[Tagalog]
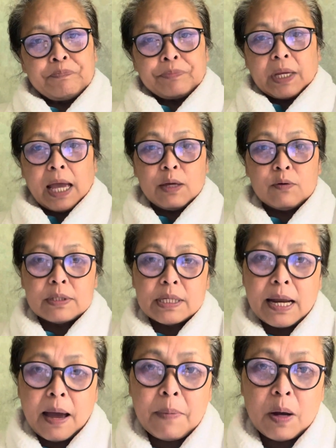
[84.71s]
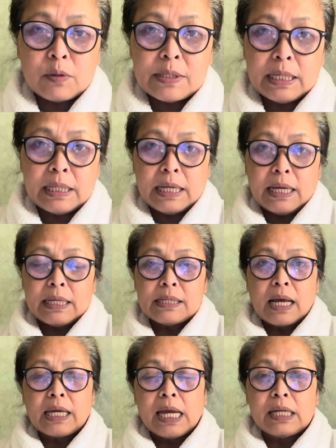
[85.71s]
ngayon sa Davao City,
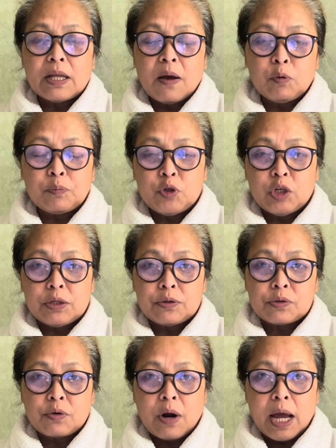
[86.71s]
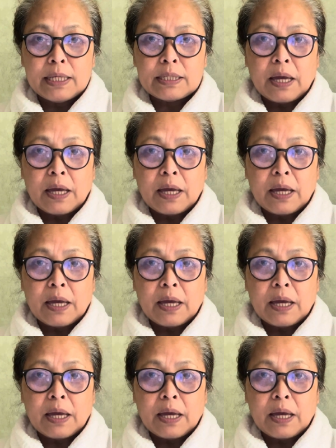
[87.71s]
sa Kingdom of Jesus Christ,